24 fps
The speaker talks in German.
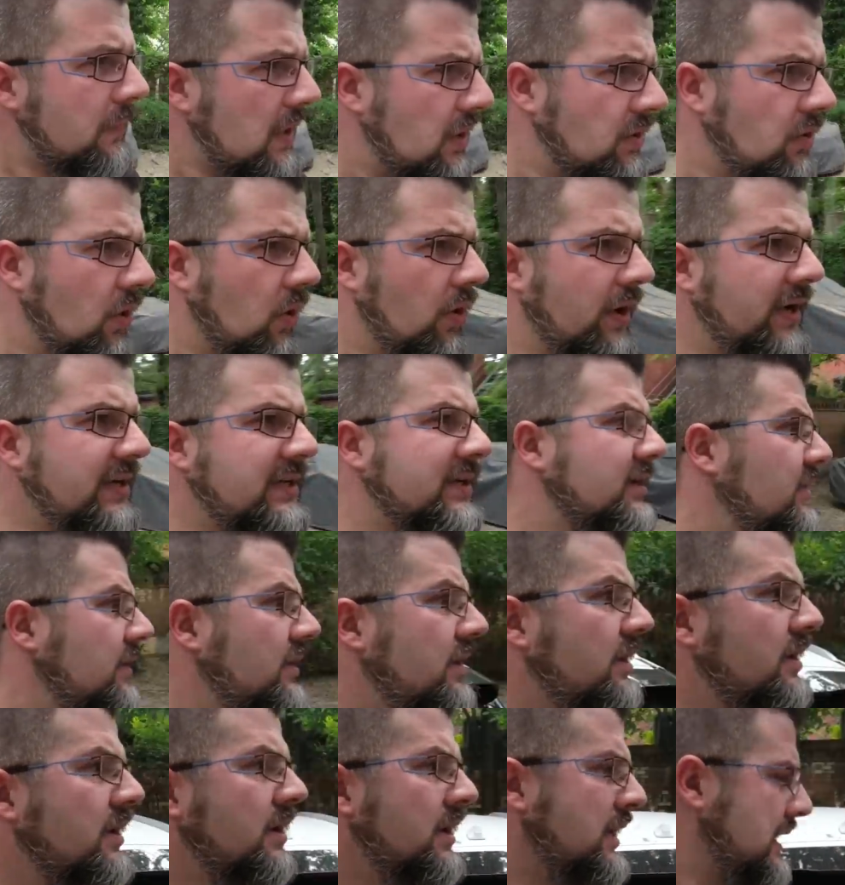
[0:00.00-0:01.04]
Und heute
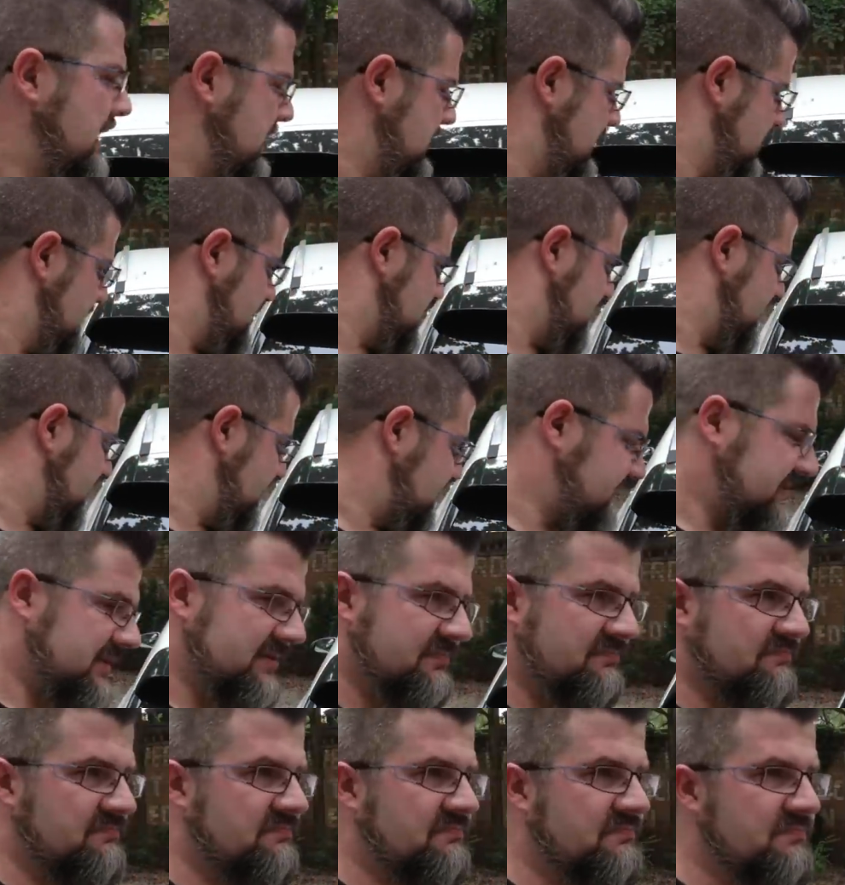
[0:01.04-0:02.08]

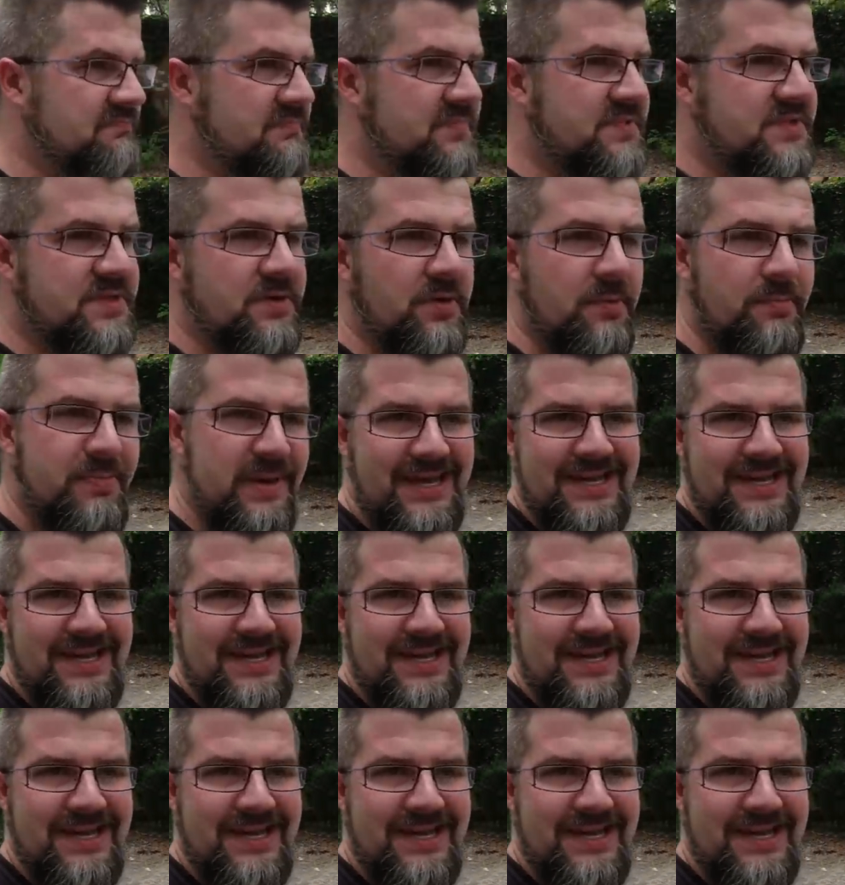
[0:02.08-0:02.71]
geht's zur